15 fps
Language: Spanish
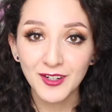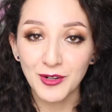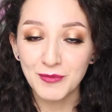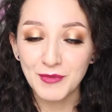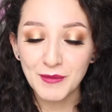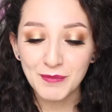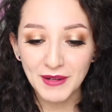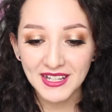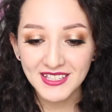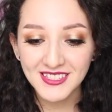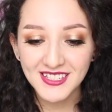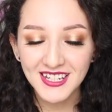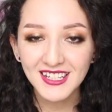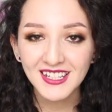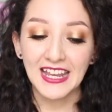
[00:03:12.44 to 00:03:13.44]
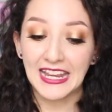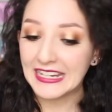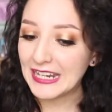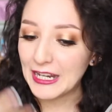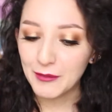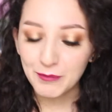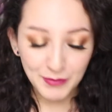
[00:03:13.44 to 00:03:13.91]
con mi plancha
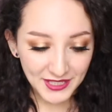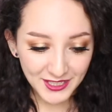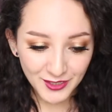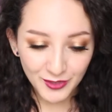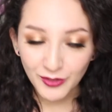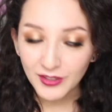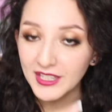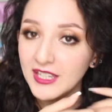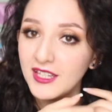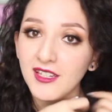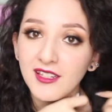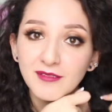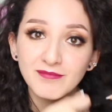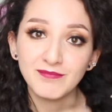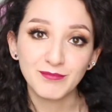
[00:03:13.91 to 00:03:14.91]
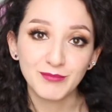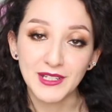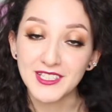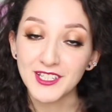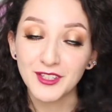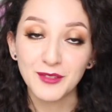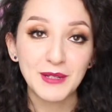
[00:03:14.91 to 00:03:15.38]
en el piso y
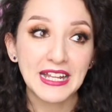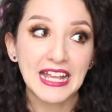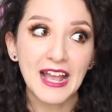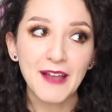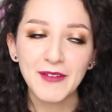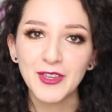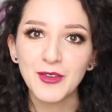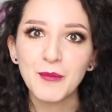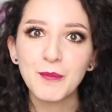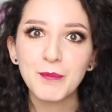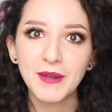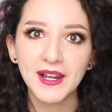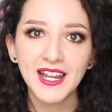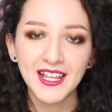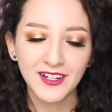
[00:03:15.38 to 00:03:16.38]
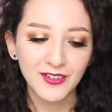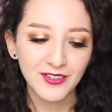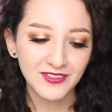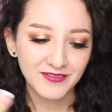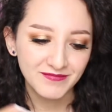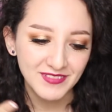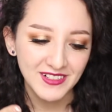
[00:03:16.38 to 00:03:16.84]
planchándome el cabello en
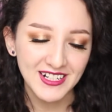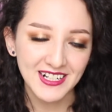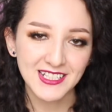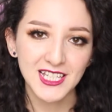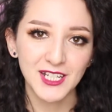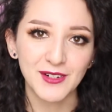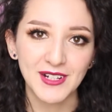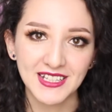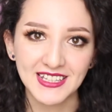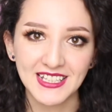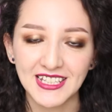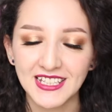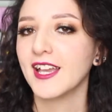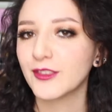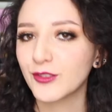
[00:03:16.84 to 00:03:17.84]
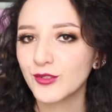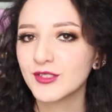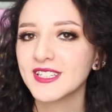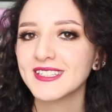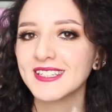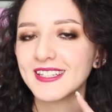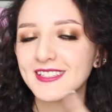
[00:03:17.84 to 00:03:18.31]
pleno restaurante.
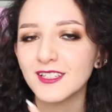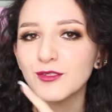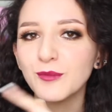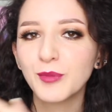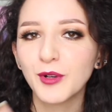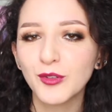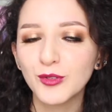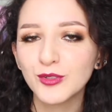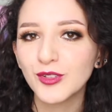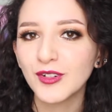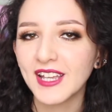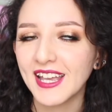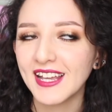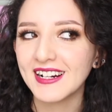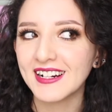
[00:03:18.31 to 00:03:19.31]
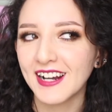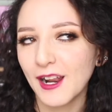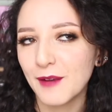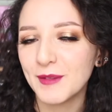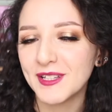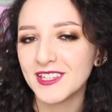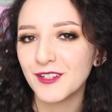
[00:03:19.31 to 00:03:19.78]
Entonces, este es un producto que
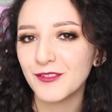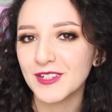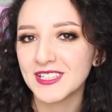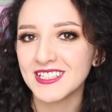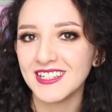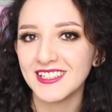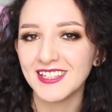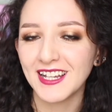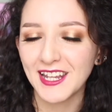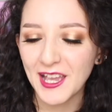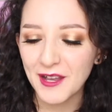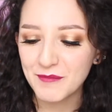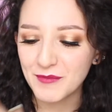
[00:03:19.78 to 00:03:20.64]
realmente facilitaría